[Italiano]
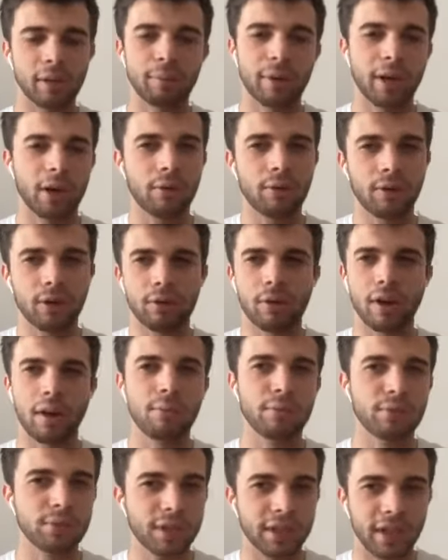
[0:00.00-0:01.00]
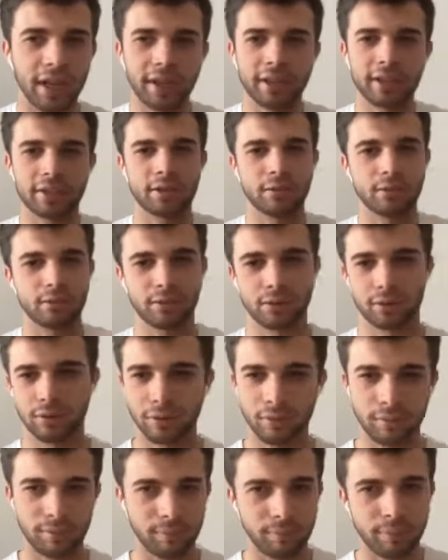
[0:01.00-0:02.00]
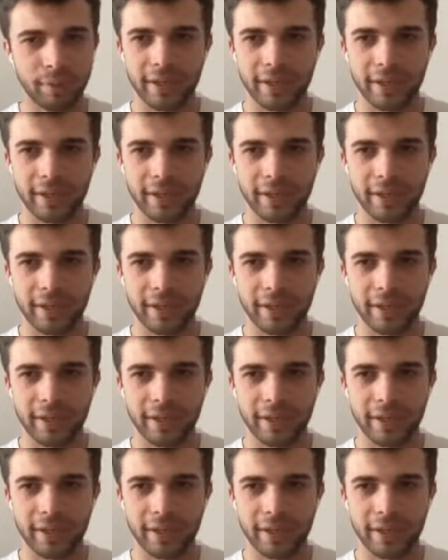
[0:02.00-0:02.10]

il paragone con la musica, anche se non sono